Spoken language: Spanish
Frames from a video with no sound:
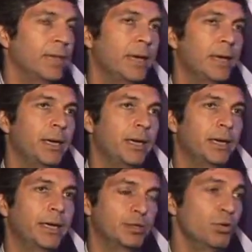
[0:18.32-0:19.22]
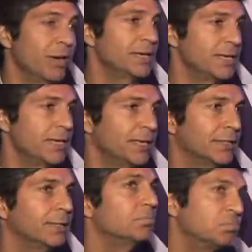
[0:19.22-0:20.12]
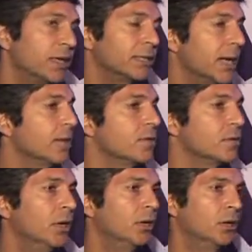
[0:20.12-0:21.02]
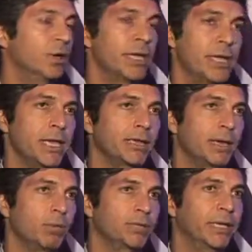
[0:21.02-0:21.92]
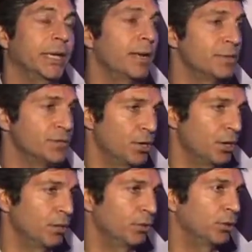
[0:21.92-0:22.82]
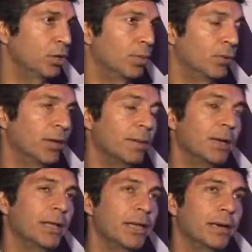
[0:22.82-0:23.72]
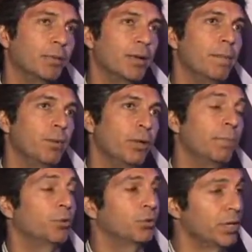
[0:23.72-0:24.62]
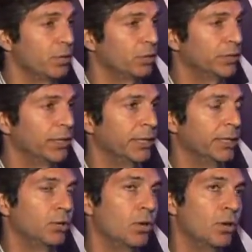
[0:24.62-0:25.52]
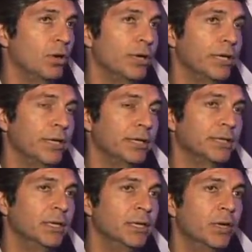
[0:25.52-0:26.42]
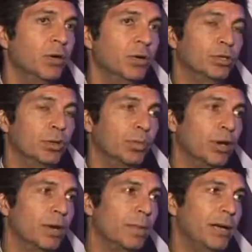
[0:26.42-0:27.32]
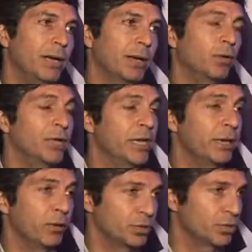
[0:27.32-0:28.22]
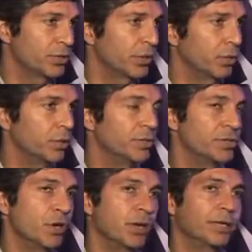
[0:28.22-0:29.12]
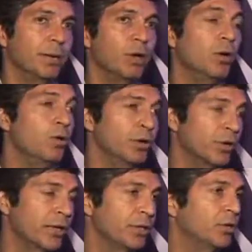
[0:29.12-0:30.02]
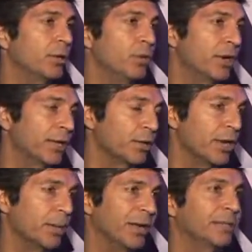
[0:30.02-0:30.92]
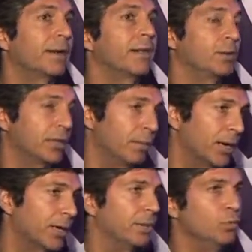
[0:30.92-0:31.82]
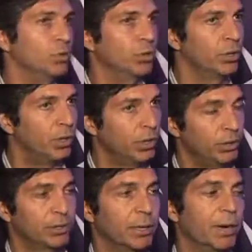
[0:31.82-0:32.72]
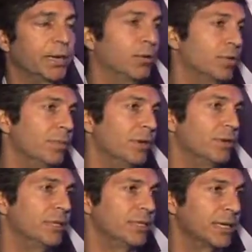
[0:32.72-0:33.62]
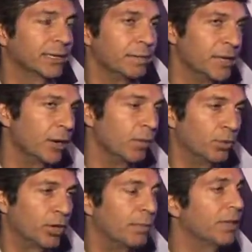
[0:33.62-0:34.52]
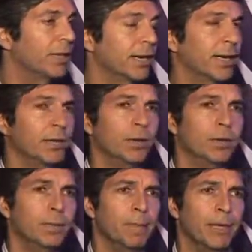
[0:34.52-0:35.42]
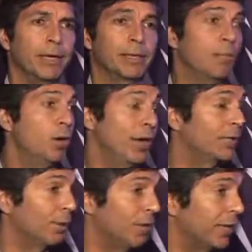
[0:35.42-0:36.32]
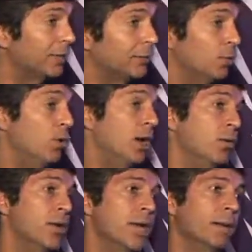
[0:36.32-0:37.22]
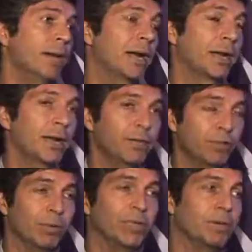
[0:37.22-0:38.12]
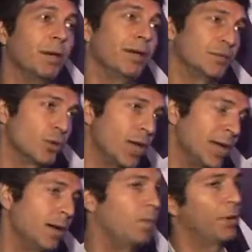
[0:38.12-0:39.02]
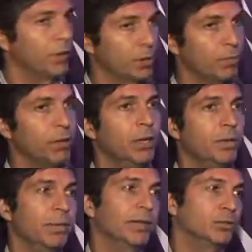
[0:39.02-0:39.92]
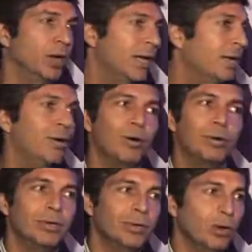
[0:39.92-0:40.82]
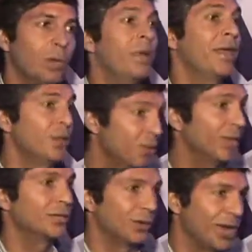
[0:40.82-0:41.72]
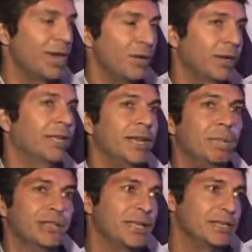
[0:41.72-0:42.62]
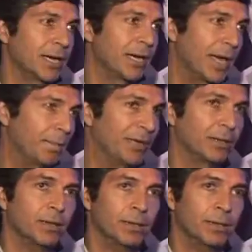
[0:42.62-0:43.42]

Eh, eso no era así hace tres años. Hoy en día estamos en televisión con nuestros programas, de, por ejemplo, deportivos, en directo con los líderes, con nuestro programa Economía y Negocios en Globovisión, estamos en Unión Radio, estamos en Radiorama a través de nuestra marca El Mundo, nuestra marca Últimas Noticias, también con programas de radio. Estamos en las tabletas, somos la única marca informativa venezolana o periódico venezolano o medio venezolano que tiene presencia en el iPad,